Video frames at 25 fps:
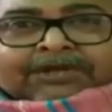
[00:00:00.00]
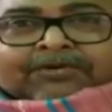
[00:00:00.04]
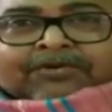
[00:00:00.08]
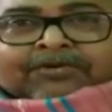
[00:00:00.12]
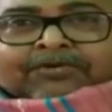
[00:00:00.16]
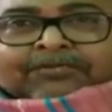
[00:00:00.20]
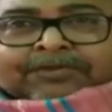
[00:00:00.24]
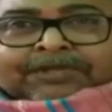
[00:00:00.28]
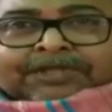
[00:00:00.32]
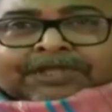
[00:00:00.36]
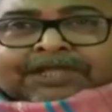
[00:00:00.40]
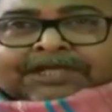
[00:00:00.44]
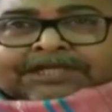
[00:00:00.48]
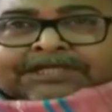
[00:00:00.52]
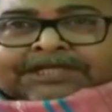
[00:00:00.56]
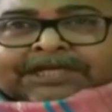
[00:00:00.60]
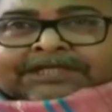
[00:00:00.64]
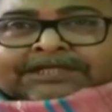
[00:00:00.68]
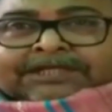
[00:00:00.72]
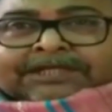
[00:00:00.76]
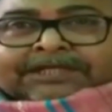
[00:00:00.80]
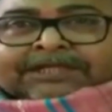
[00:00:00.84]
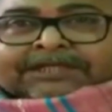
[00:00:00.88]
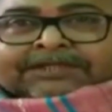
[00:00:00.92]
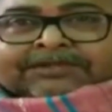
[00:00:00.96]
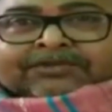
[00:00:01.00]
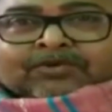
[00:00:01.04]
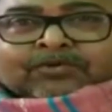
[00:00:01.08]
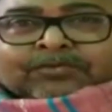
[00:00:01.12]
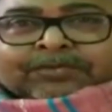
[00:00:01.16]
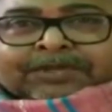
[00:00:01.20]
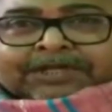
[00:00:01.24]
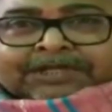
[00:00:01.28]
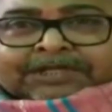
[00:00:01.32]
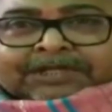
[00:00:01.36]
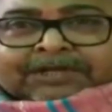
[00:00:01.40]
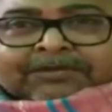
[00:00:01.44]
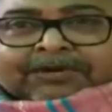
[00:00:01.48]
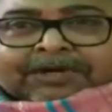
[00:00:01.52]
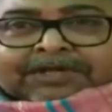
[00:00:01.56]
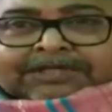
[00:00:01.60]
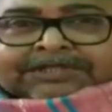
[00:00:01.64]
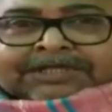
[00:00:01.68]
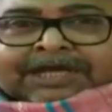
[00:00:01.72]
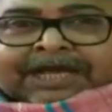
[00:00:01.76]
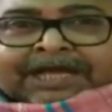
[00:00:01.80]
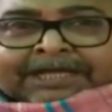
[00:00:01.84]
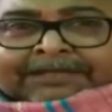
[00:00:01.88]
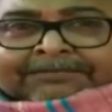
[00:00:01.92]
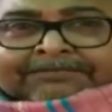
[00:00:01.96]
কর্মীদের যাতে দমিয়ে দেওয়া
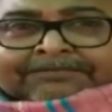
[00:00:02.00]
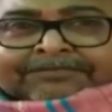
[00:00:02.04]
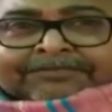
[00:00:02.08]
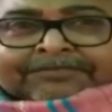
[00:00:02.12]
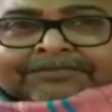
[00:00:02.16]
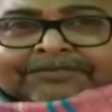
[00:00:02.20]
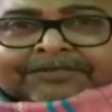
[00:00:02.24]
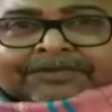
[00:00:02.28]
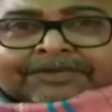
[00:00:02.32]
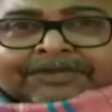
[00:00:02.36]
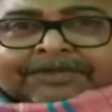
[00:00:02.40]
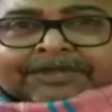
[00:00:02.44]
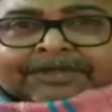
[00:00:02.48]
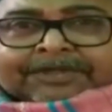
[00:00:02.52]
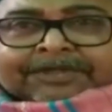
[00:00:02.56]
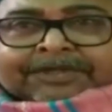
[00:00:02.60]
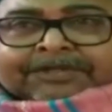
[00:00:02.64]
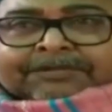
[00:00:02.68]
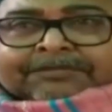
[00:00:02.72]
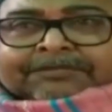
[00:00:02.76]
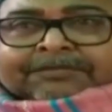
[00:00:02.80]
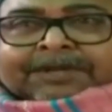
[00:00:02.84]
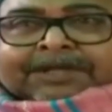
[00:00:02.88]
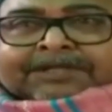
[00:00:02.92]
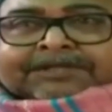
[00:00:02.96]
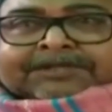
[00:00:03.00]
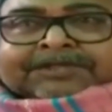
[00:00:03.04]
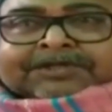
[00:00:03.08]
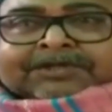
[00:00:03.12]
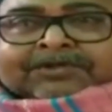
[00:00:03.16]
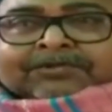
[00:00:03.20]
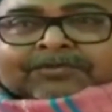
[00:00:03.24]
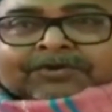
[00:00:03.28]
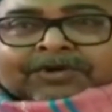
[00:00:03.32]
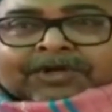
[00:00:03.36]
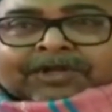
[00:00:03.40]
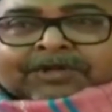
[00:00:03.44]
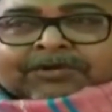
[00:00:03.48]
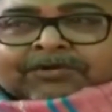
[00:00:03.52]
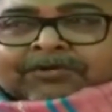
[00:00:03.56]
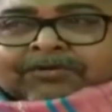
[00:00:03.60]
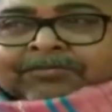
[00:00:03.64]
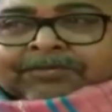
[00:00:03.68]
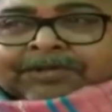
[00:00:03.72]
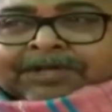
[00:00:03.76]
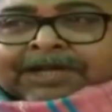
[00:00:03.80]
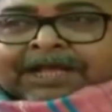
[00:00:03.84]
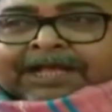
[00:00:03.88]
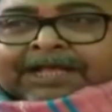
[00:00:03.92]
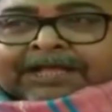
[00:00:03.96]
যায় বা তৃণমূলের
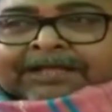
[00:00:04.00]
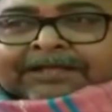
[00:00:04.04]
কর্মীরা